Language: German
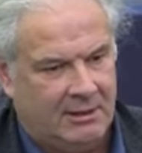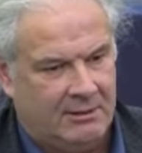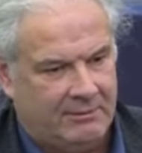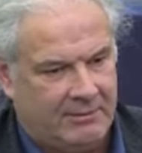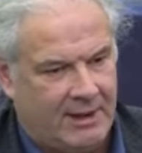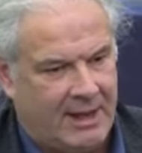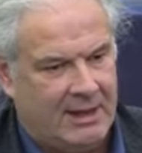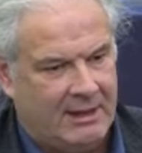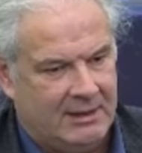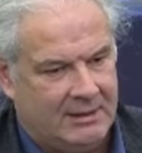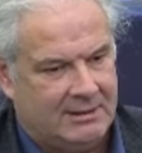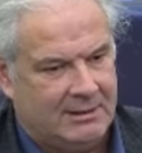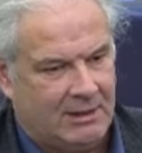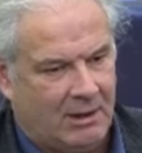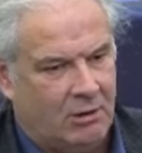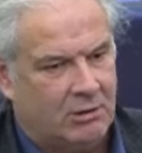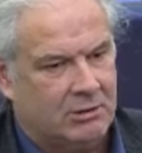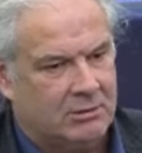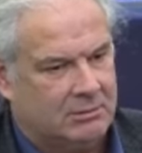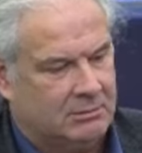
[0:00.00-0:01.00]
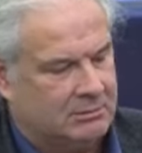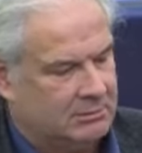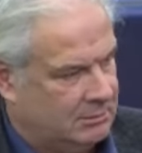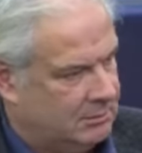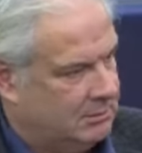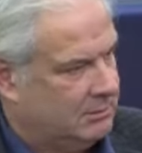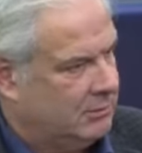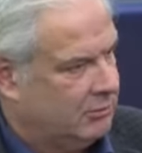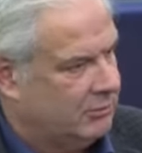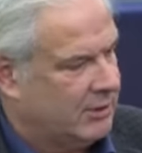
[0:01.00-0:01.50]
weil ich auch,
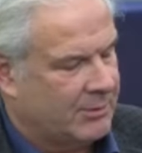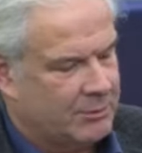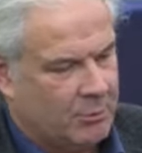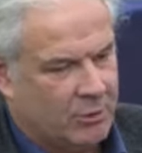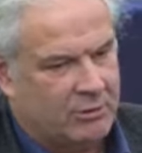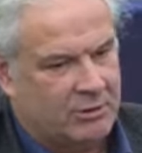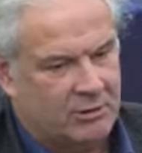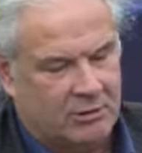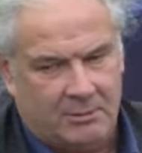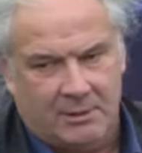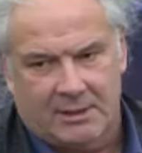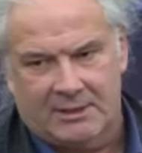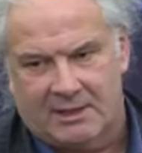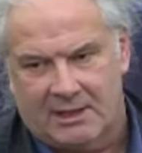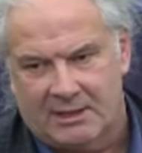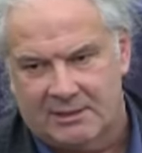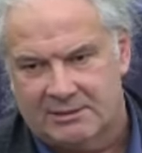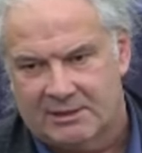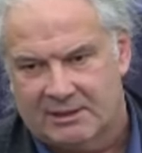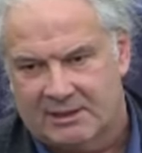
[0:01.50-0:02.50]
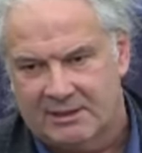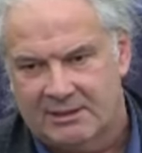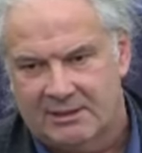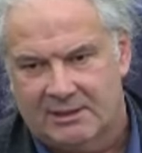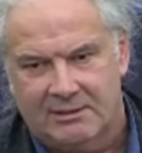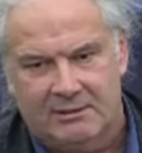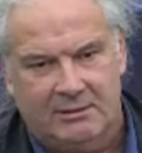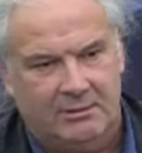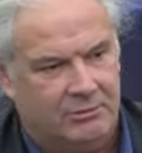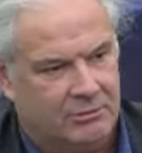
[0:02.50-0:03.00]
und das möchte ich nochmal daran
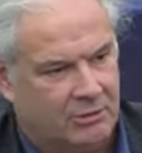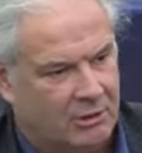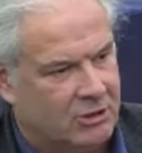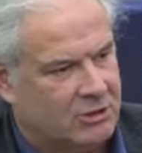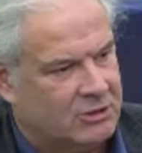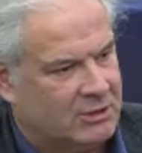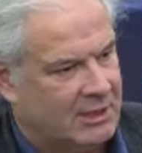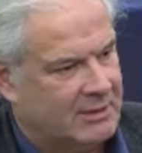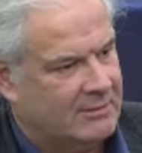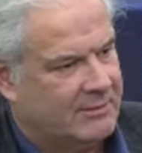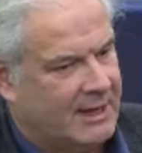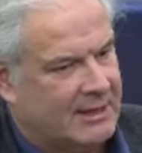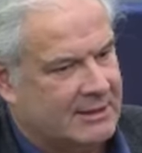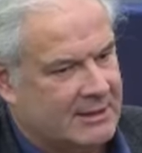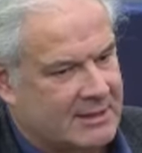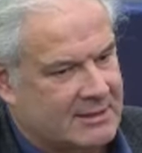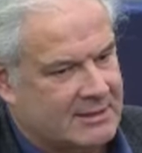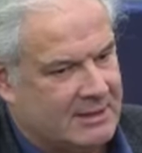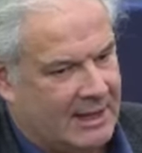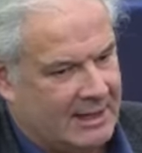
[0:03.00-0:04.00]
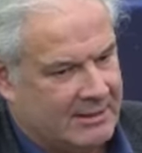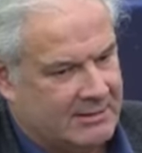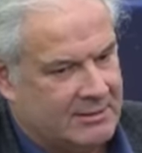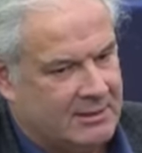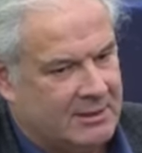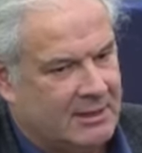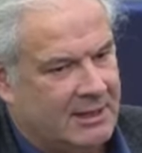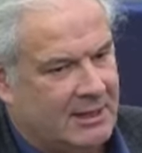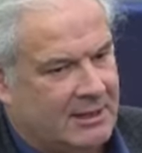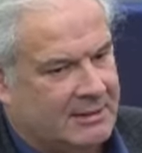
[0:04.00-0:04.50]
erinnern, Deutschland war das
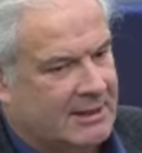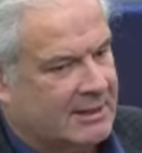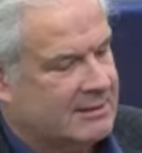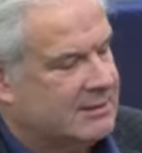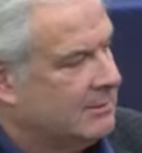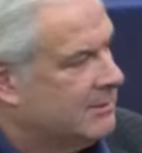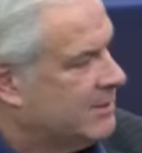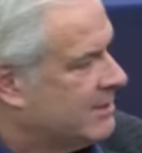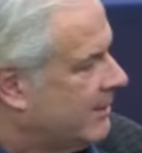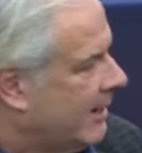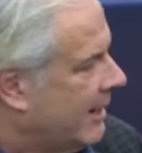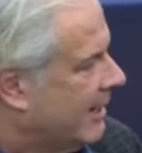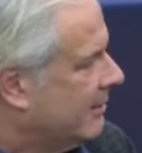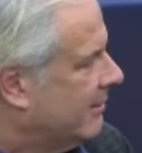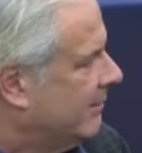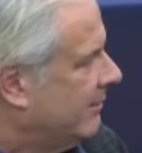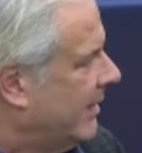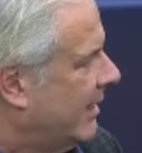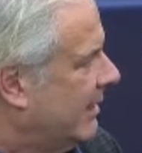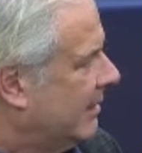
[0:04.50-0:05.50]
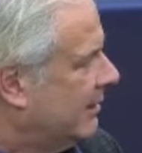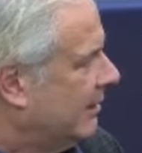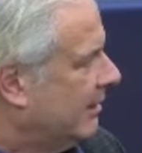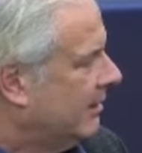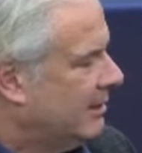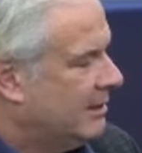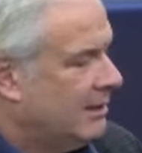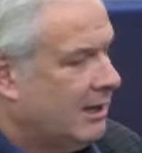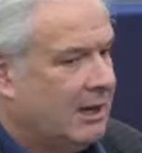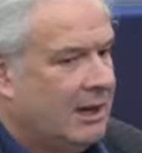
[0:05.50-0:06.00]
Land, das im Zweiten
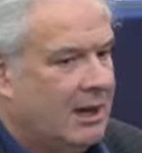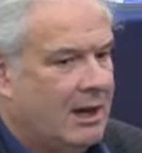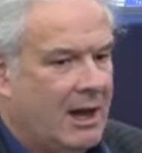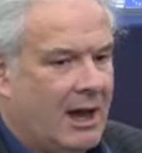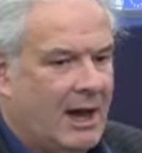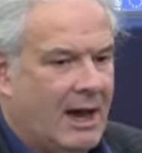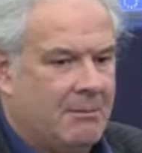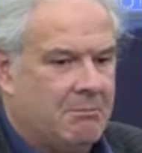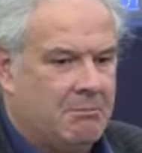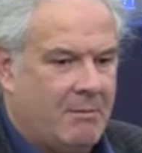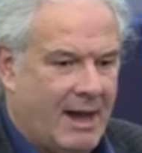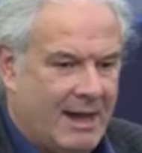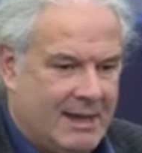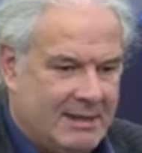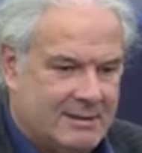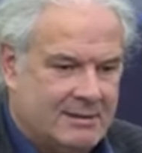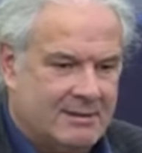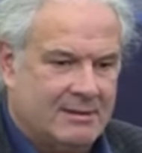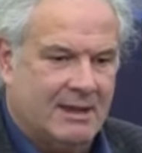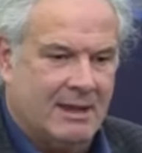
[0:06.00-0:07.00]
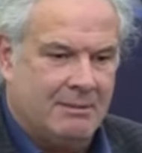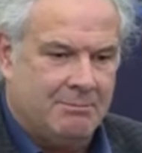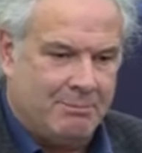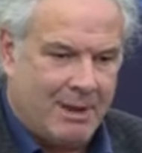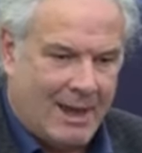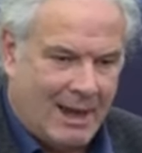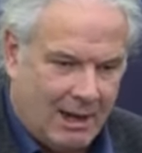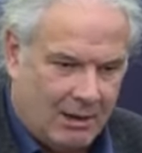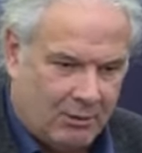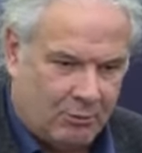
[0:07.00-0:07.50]
Weltkrieg am meisten in
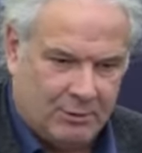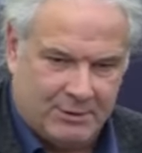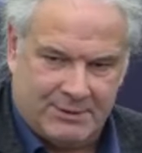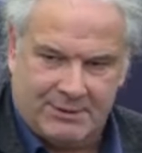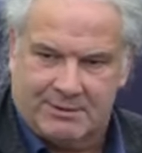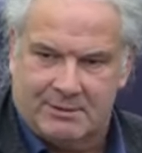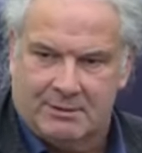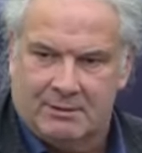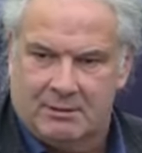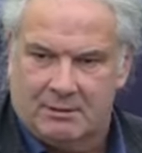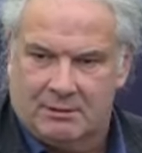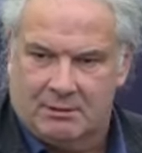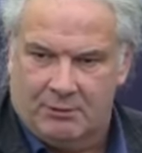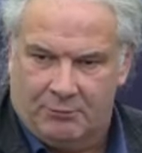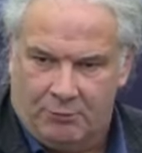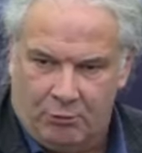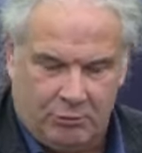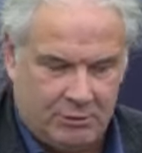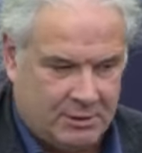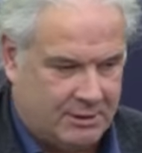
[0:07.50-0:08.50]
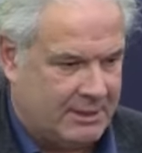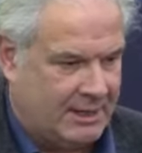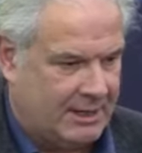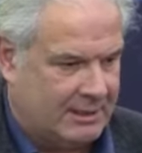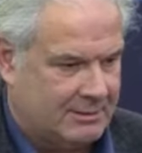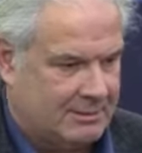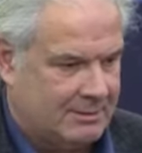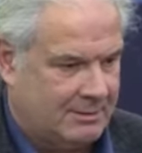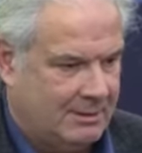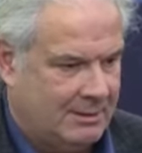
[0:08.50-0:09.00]
Belarus gewütet
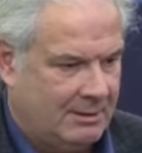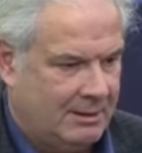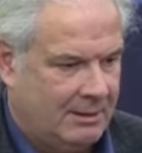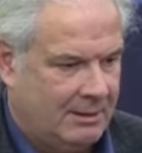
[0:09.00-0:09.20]
hat.